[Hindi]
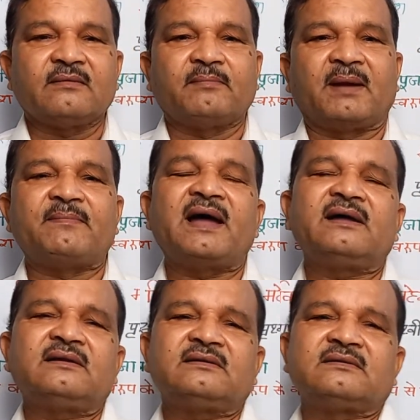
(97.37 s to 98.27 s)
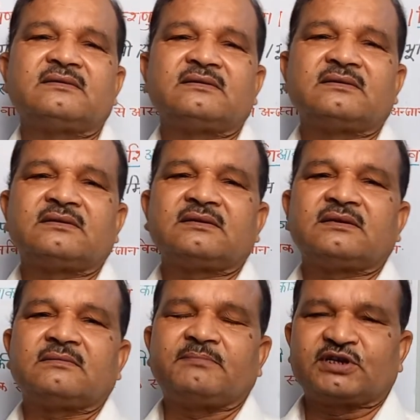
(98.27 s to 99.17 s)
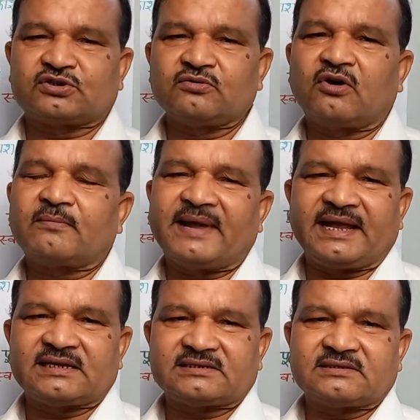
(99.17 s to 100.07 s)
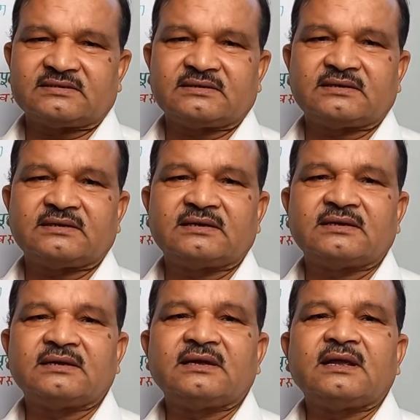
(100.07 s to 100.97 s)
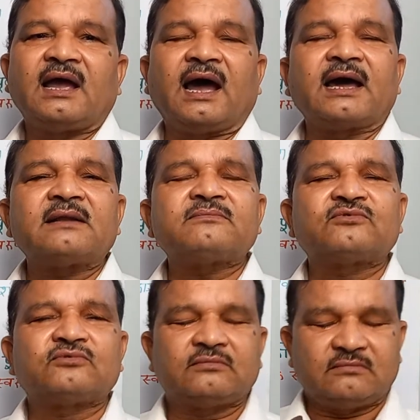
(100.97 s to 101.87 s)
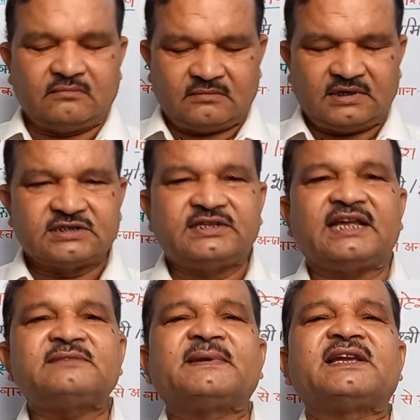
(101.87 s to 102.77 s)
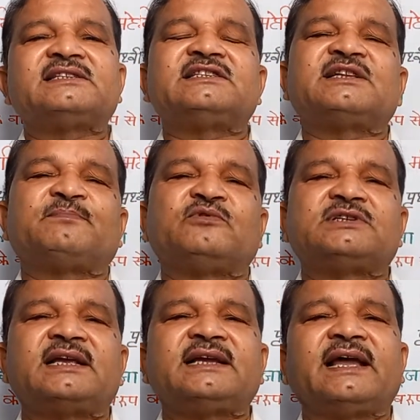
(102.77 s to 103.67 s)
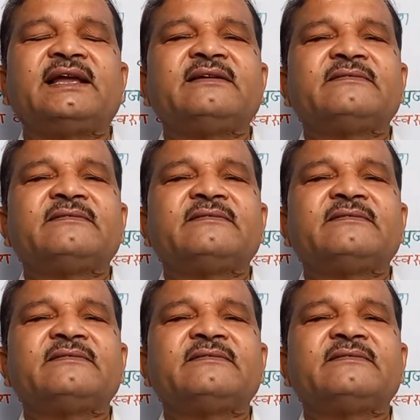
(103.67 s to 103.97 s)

ब्रह्मा विष्णु और महेश अगर इस देश में किसी से पूछा जाए